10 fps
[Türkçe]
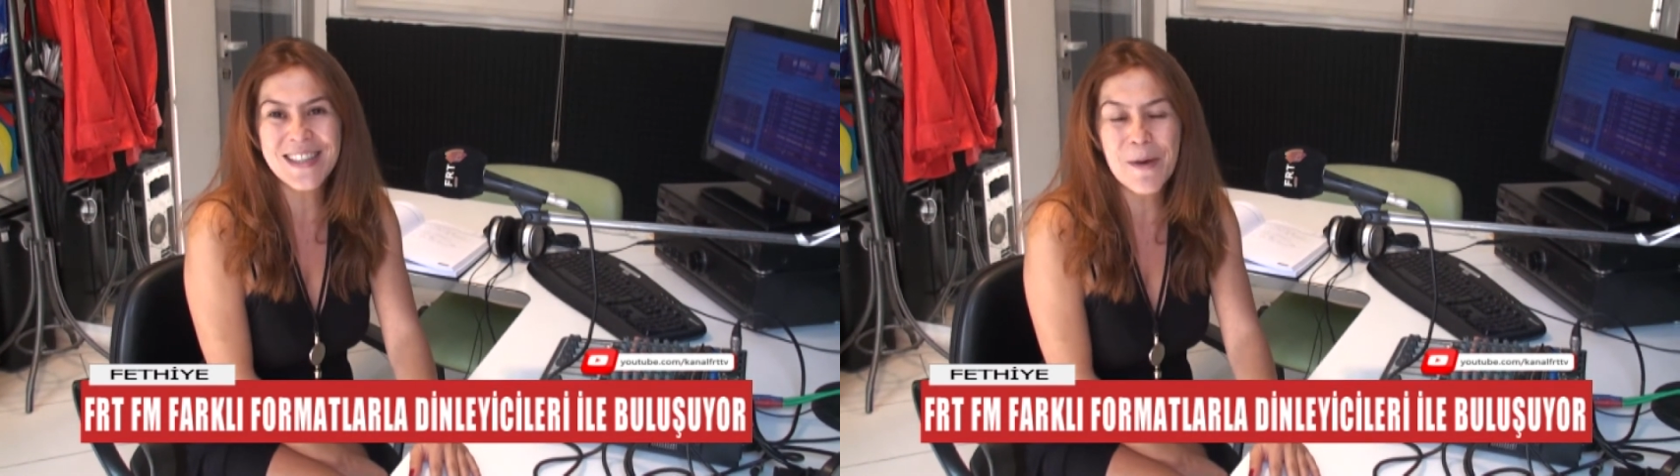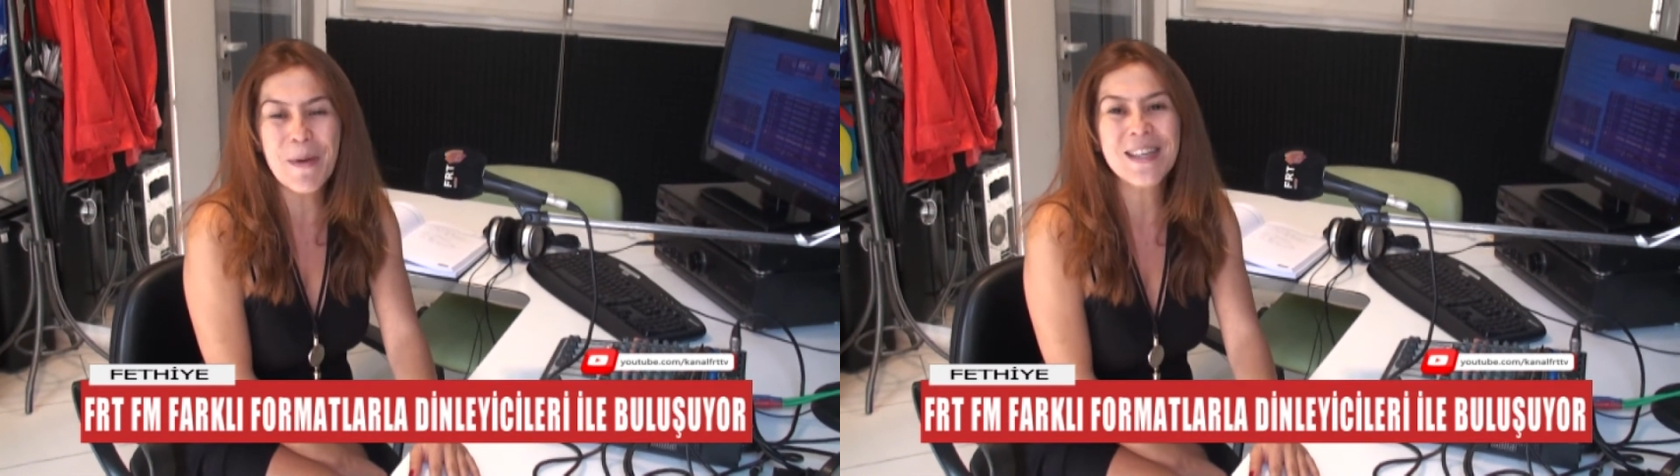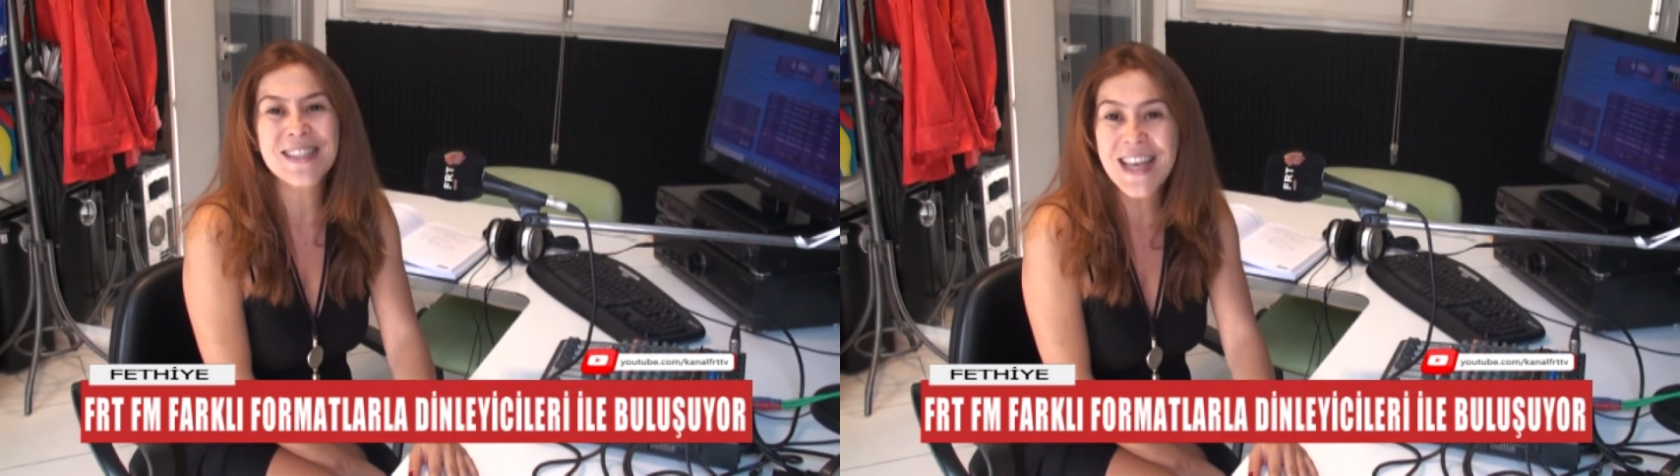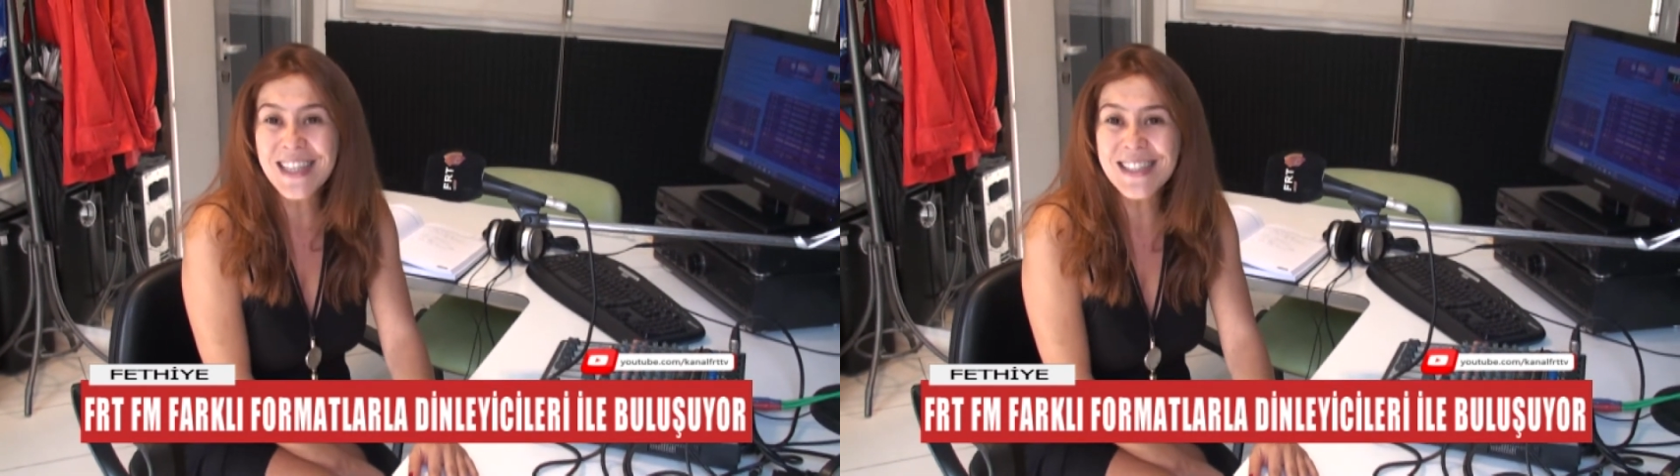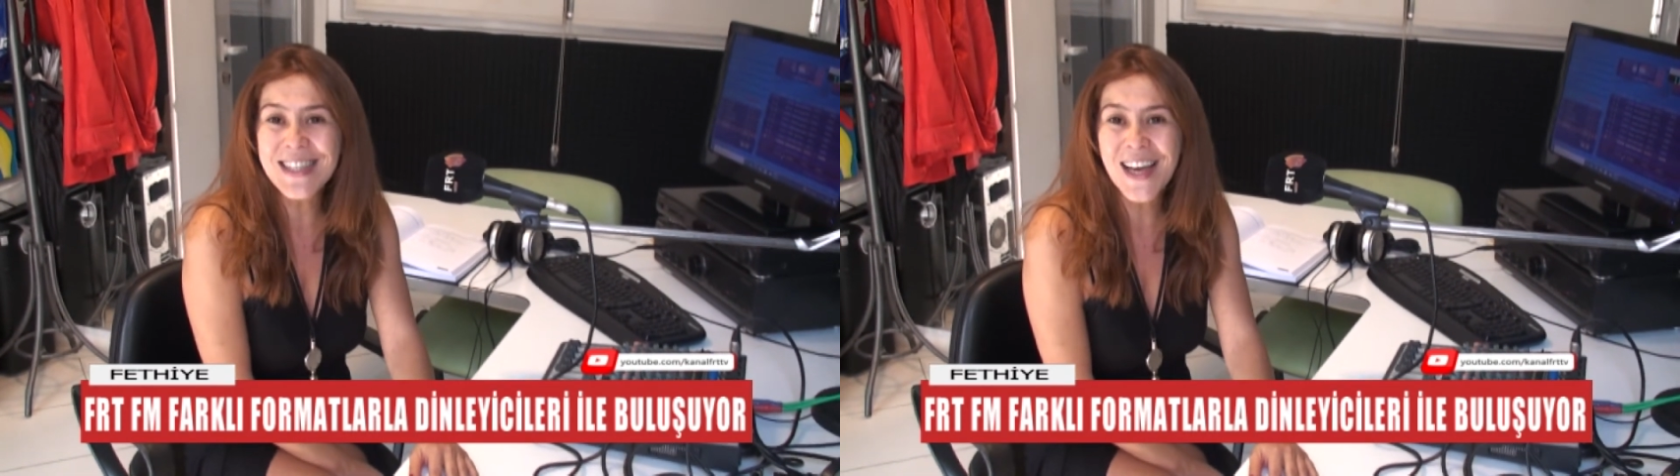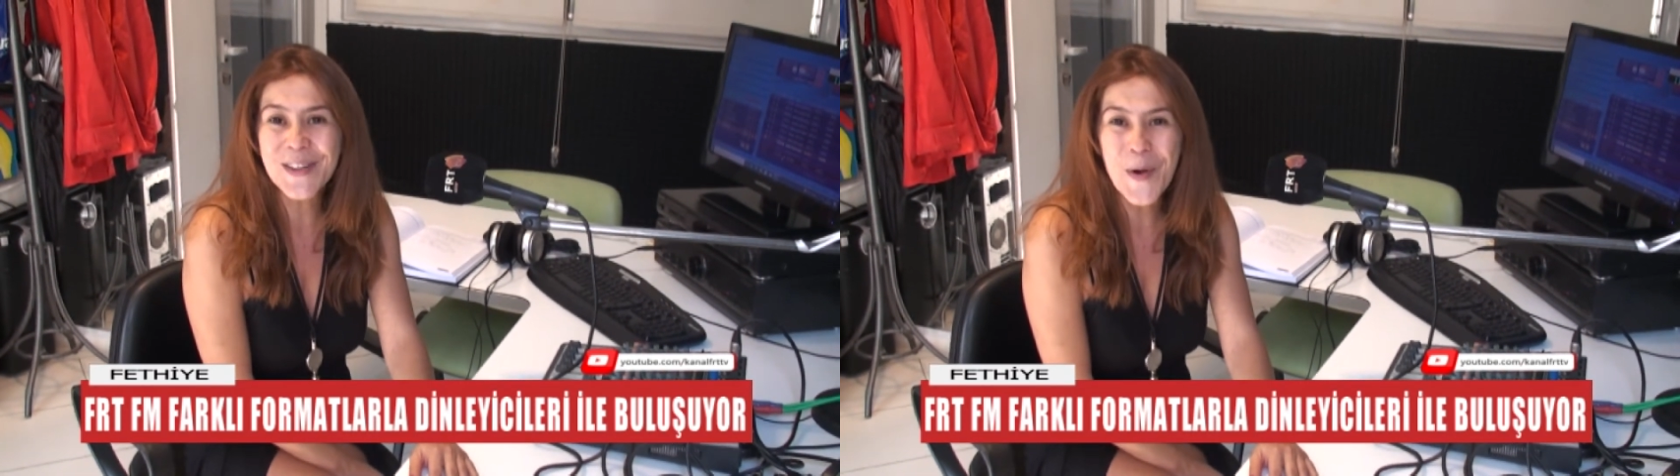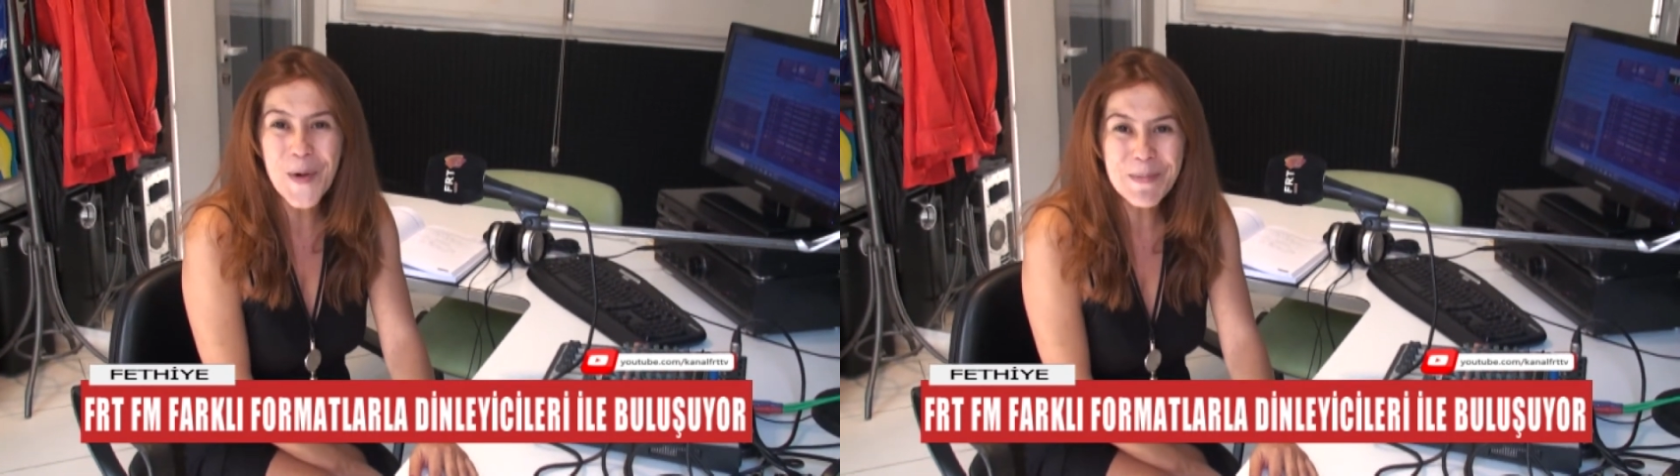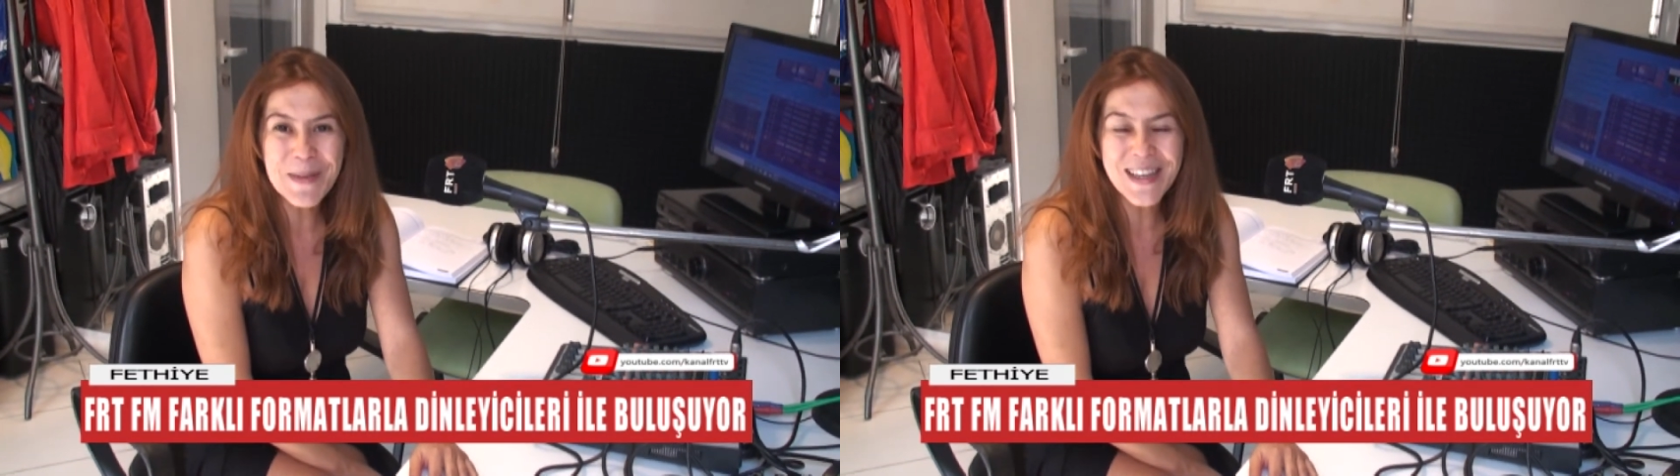sabah 8'den
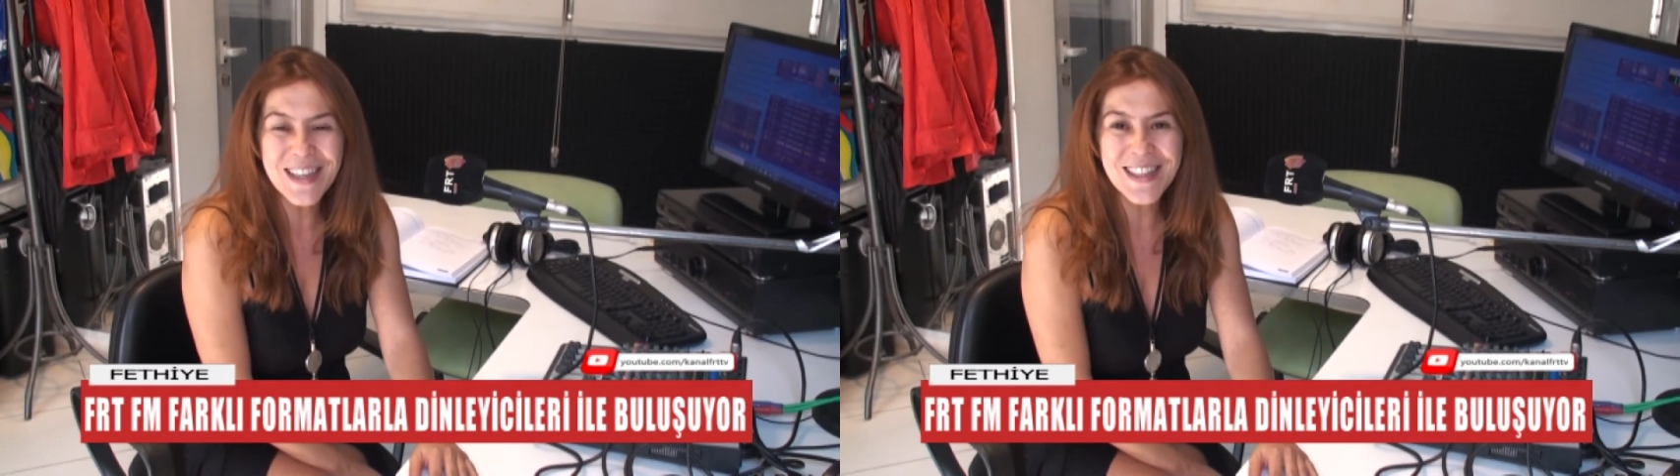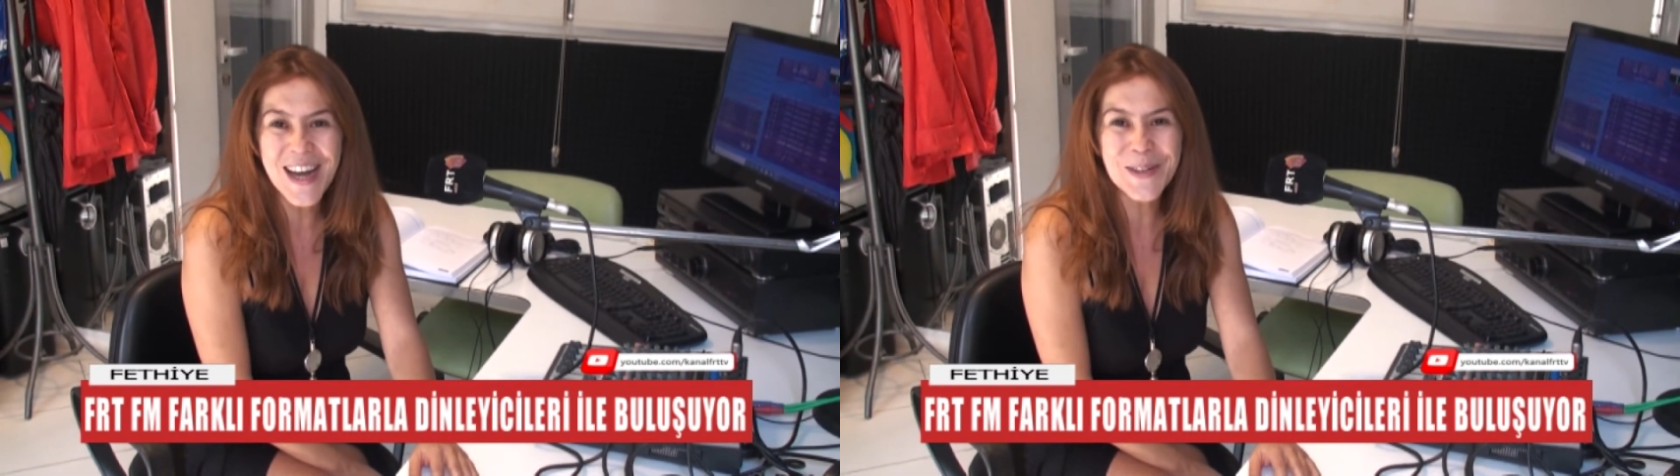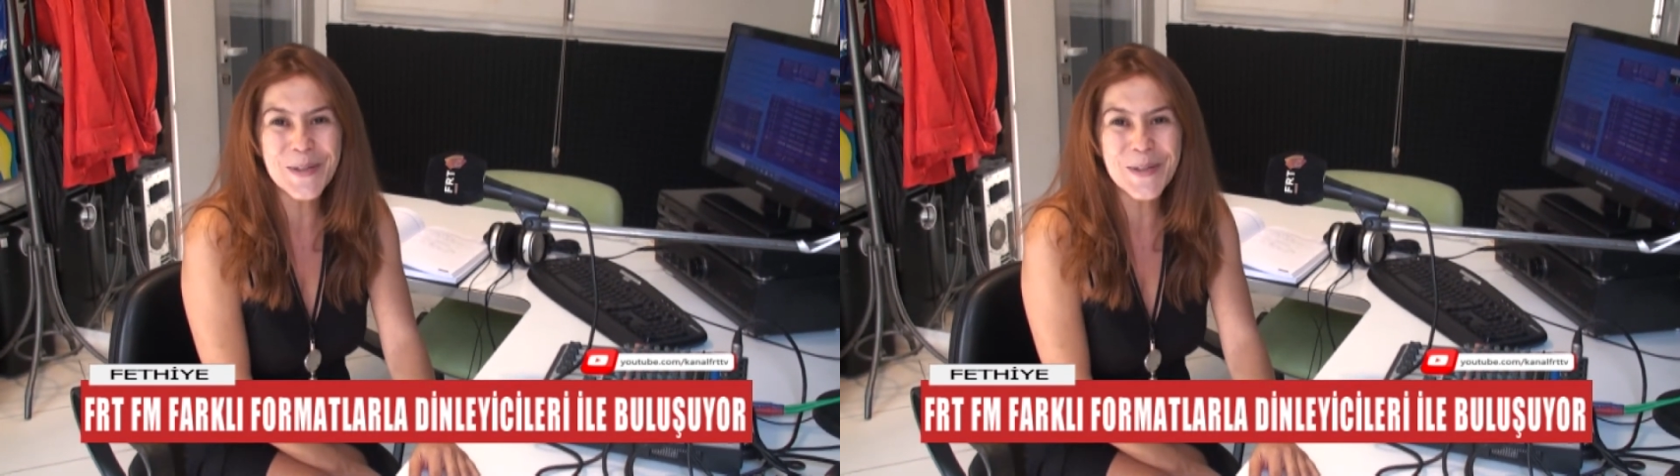11'e kadar